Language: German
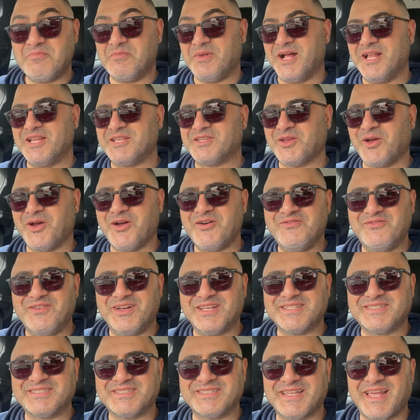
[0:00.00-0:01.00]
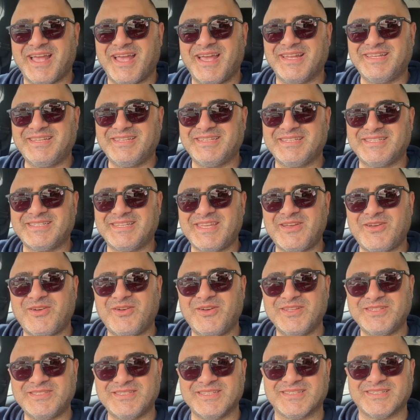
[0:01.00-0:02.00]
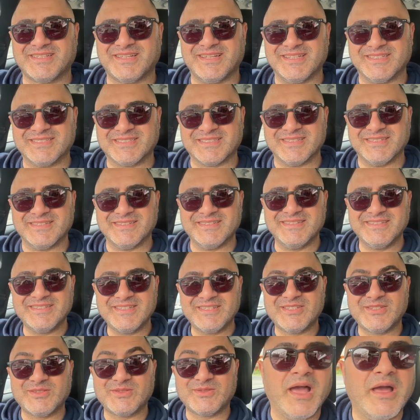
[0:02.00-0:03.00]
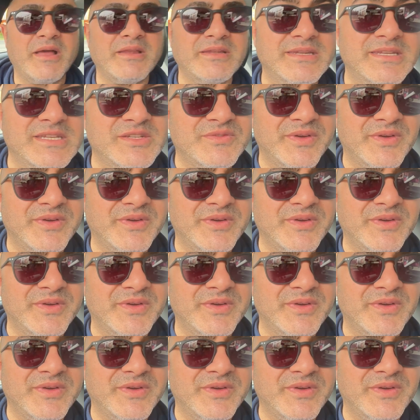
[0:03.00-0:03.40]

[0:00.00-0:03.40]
Mal schauen, was hat das gekostet, Ganze, ne? Ich nicht